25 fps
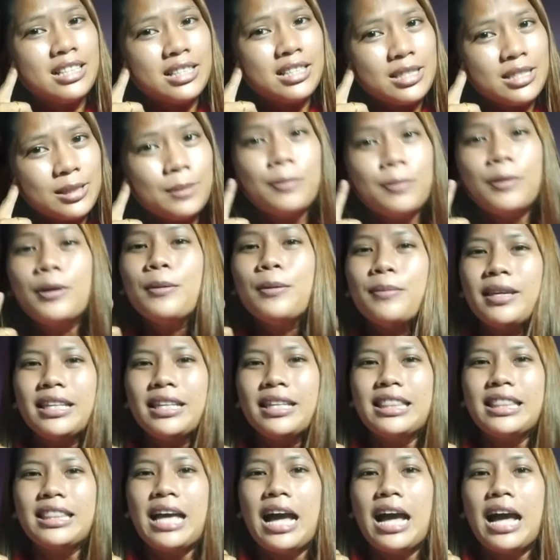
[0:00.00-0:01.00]
Sebelum
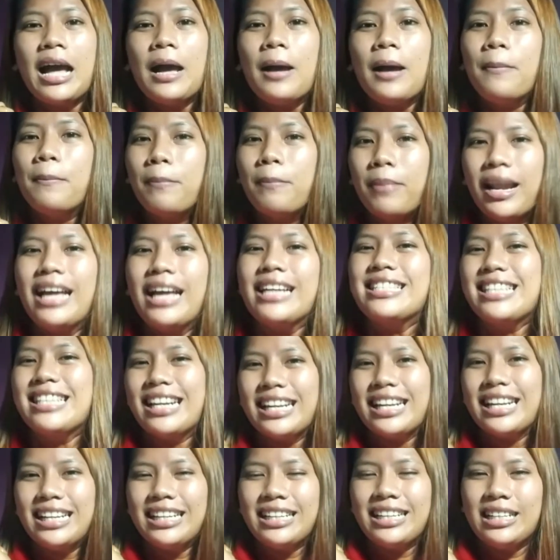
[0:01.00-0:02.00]
kita
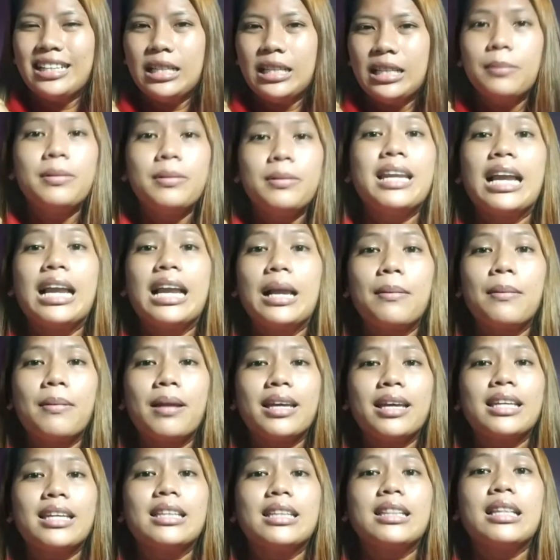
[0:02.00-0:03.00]
belajar lebih
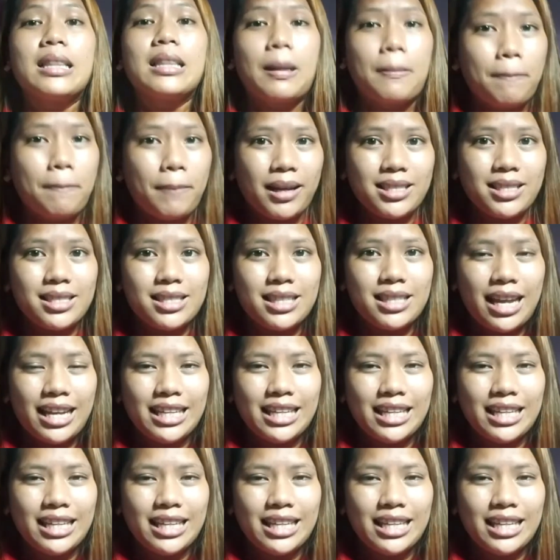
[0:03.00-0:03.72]
dalam lagi tentang pasca